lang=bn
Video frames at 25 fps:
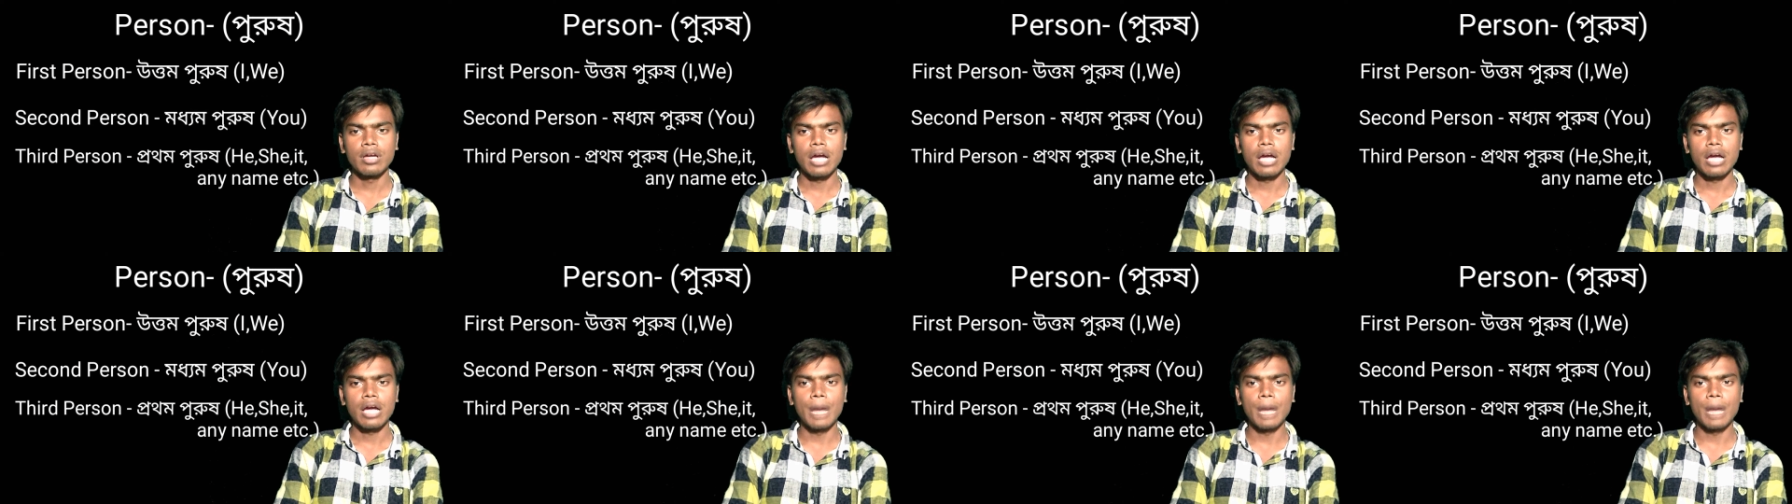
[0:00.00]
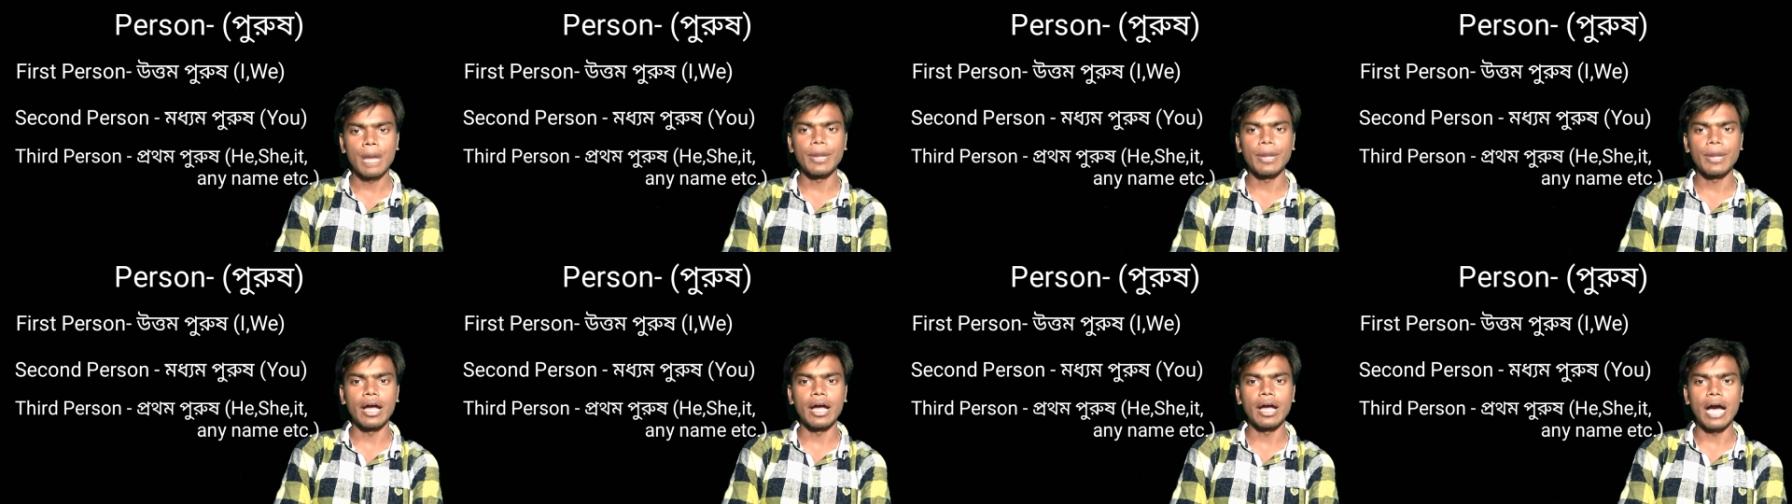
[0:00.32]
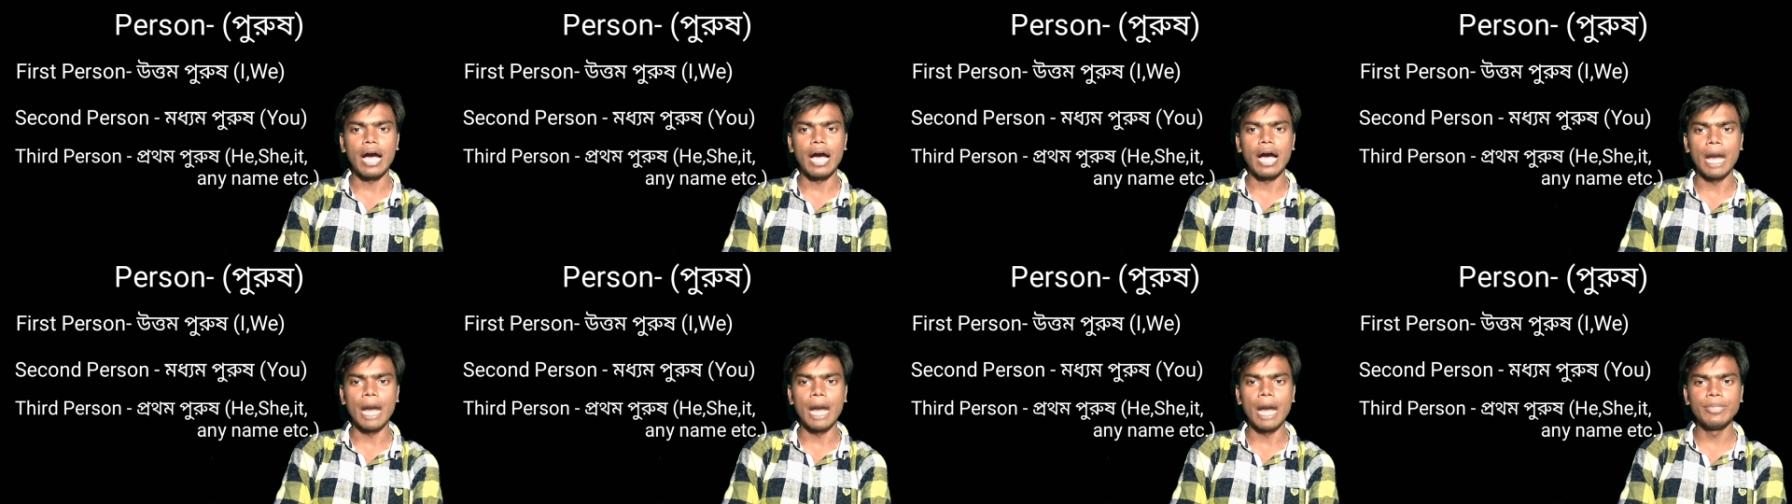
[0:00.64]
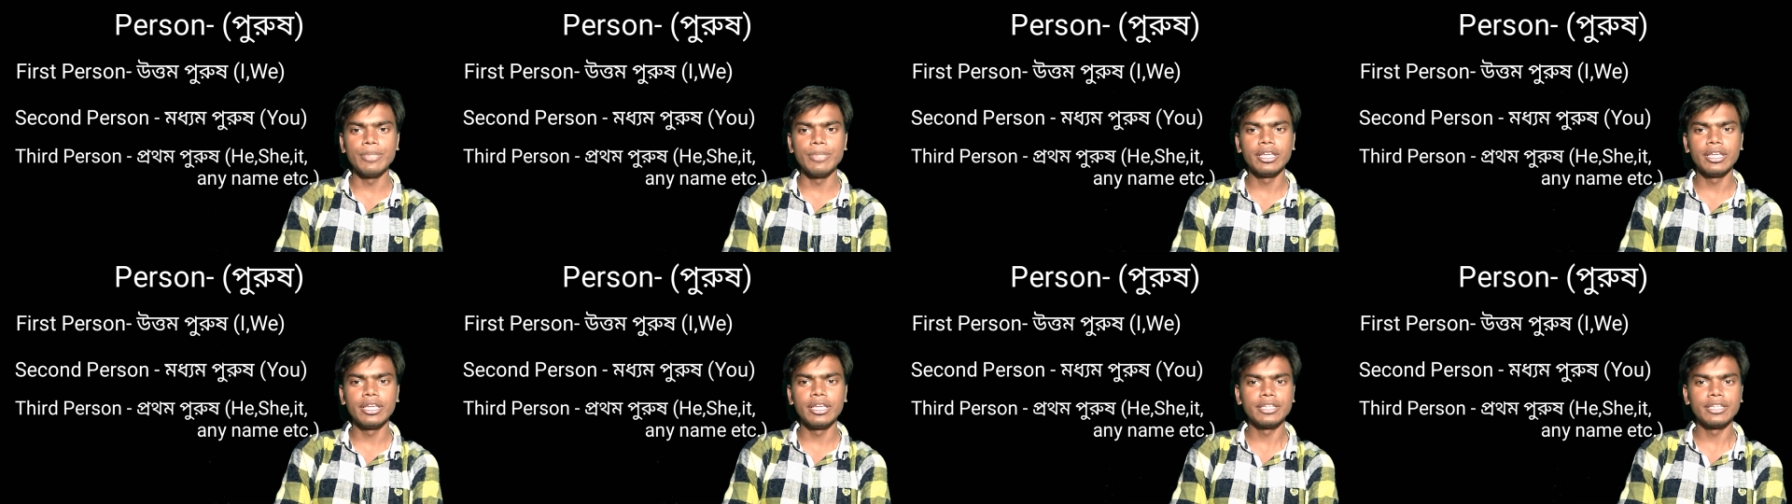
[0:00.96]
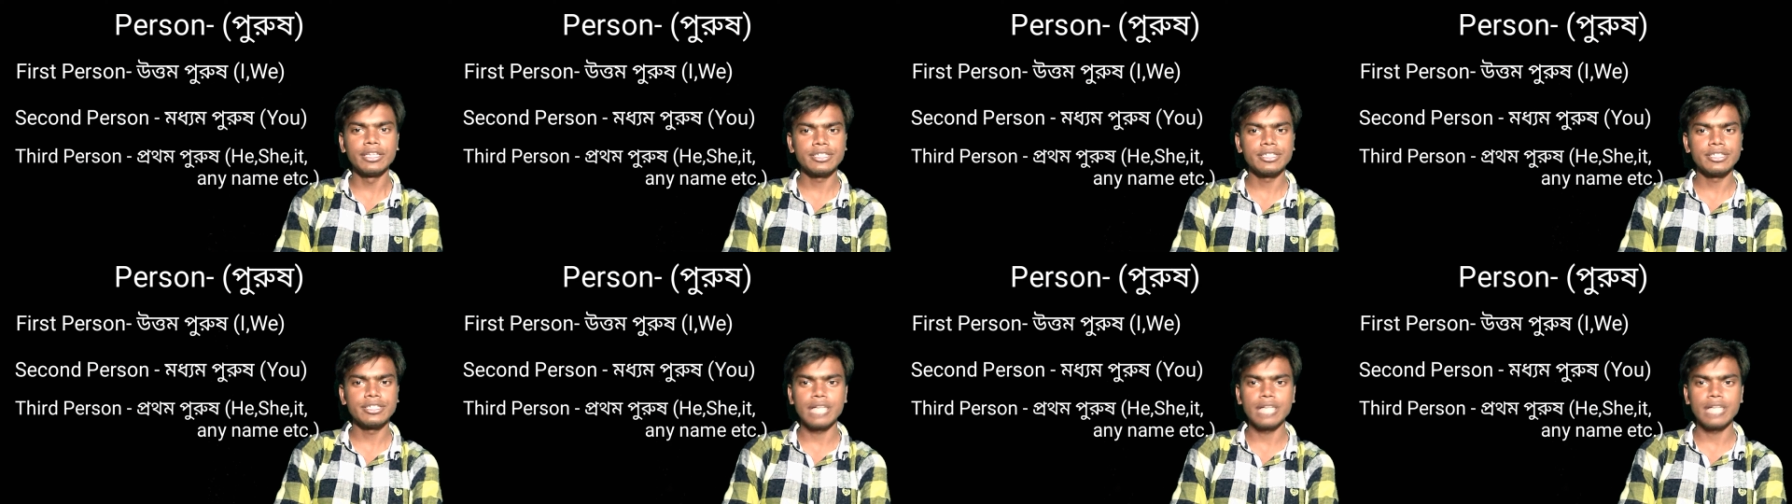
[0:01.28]
আমরা আমির ইংরেজি
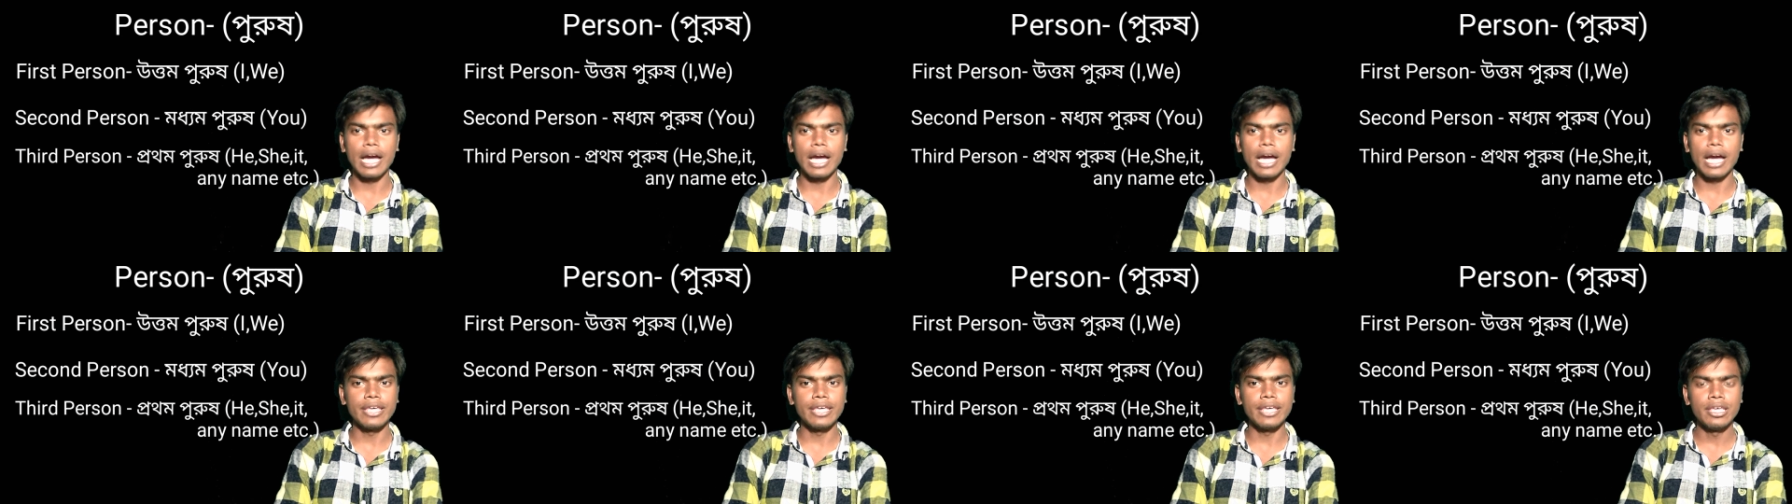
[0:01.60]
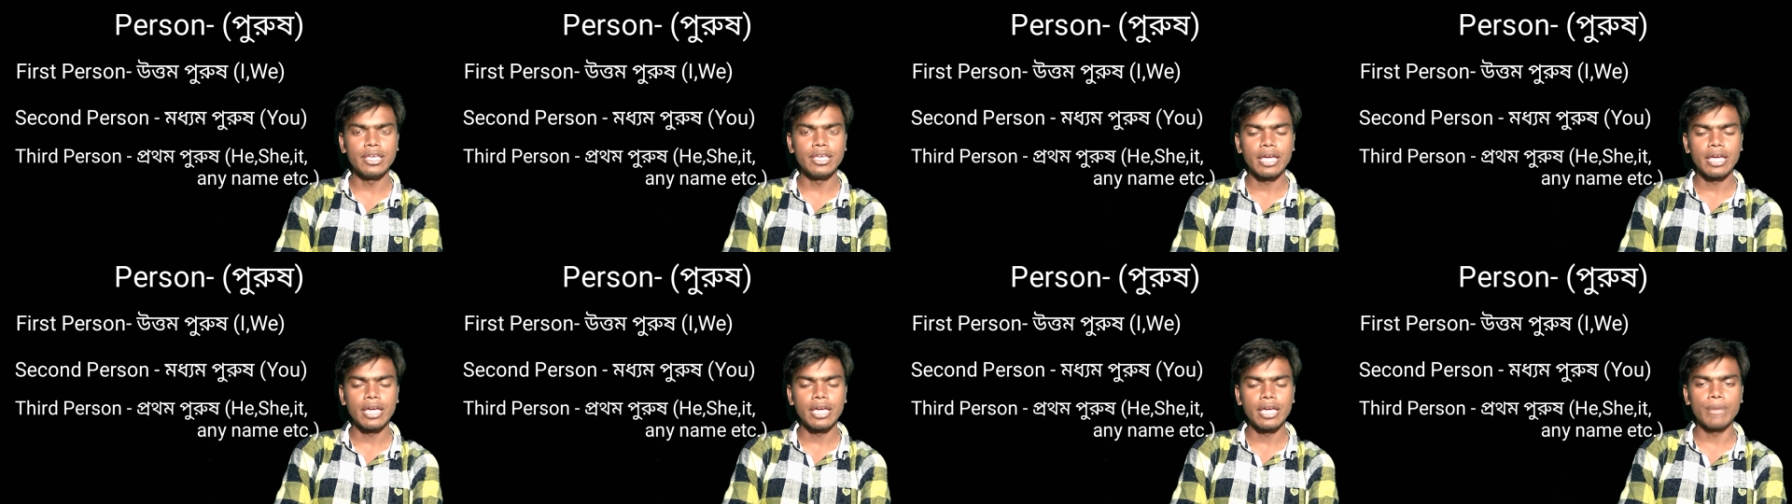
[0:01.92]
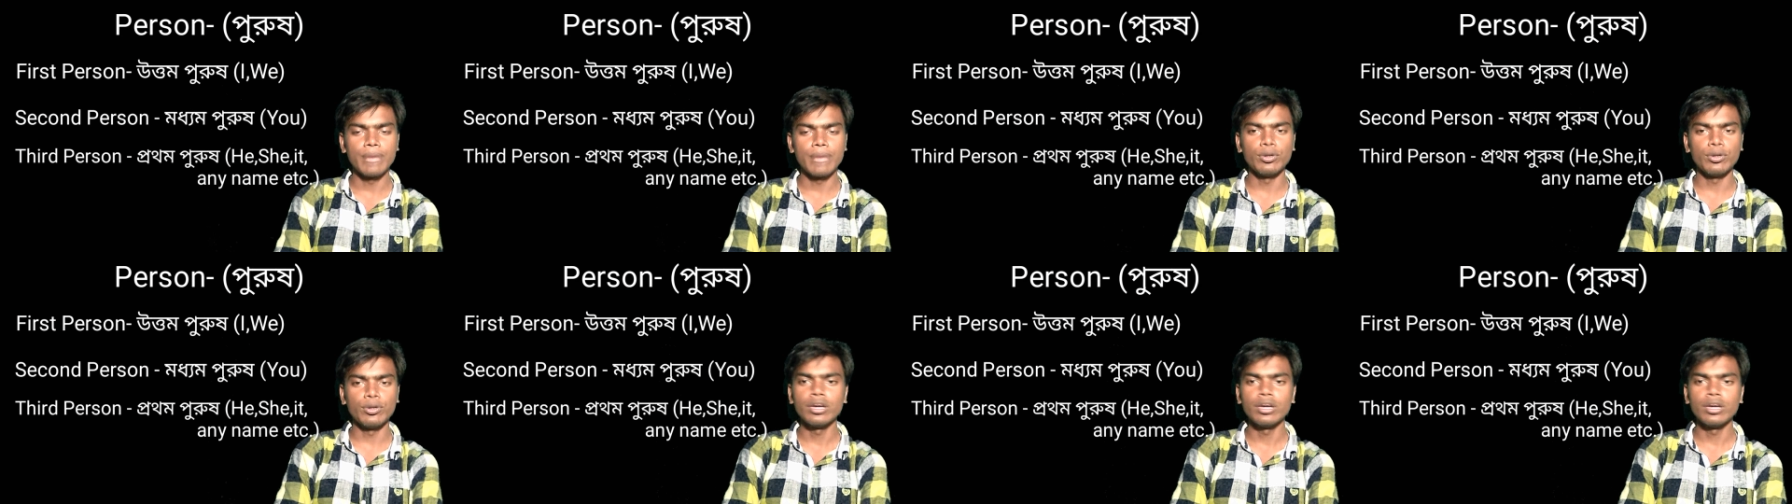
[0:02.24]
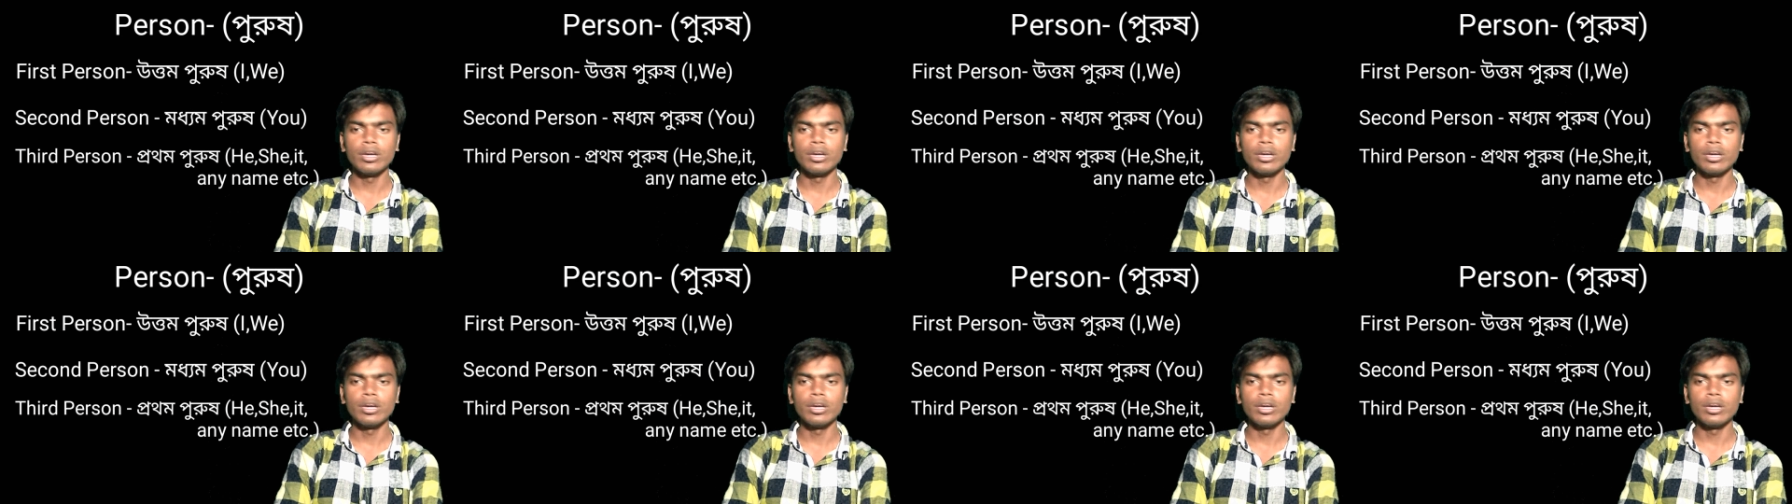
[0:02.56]
জানি আই এবং